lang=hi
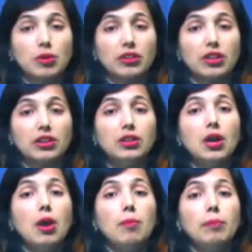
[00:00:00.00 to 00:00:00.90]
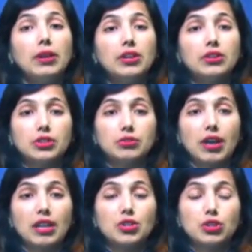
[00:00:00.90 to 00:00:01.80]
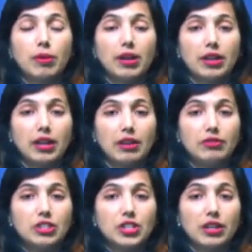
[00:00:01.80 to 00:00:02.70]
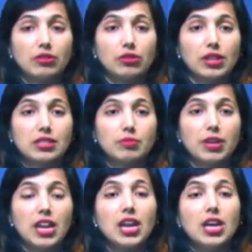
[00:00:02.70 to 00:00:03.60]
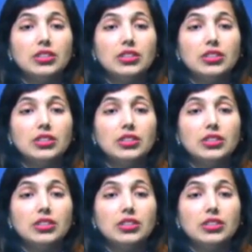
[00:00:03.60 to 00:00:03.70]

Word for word: वर्षक मिलन कटवाल सामान्य घायल भेल छथि हुनका सबके